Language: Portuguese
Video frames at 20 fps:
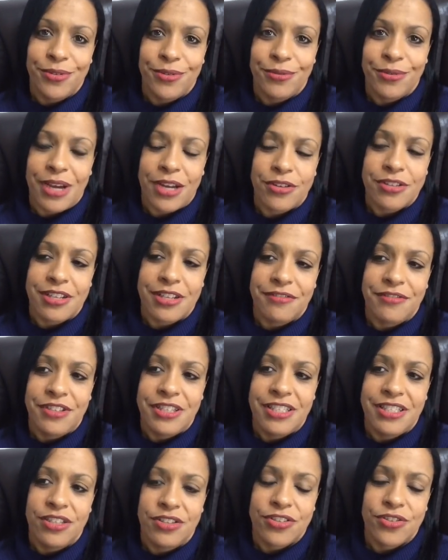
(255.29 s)
a nossa
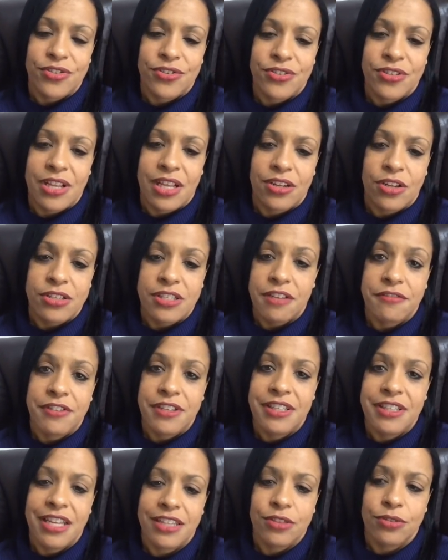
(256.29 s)
vida, nossos, a nossa
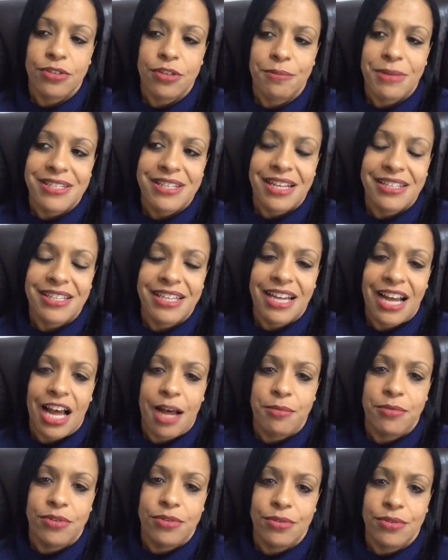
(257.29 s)
vida é tudo baseada em
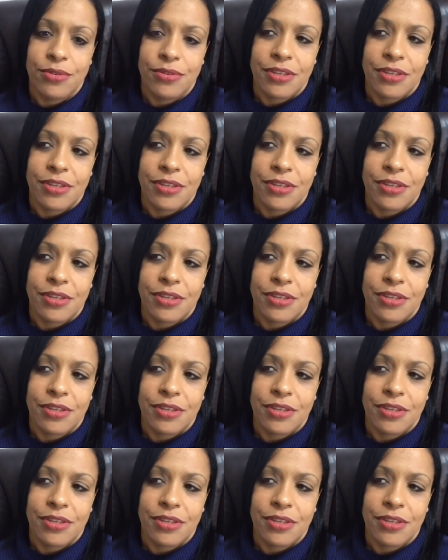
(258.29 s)
hábito,